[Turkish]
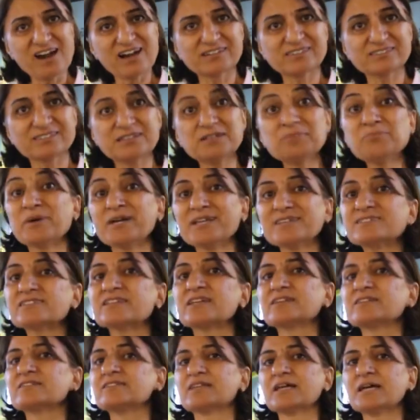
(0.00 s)
vardı?
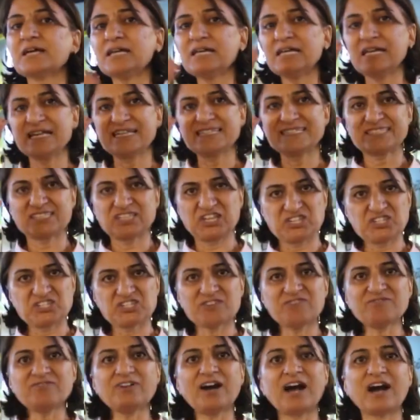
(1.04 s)
Mayıs ayında
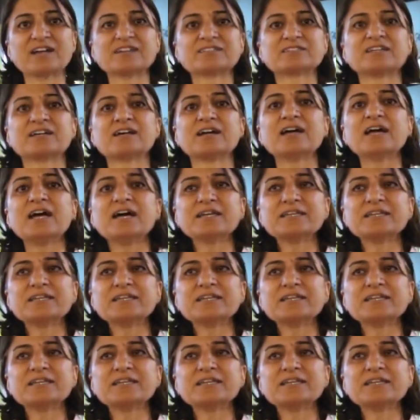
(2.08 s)
seçim vardı.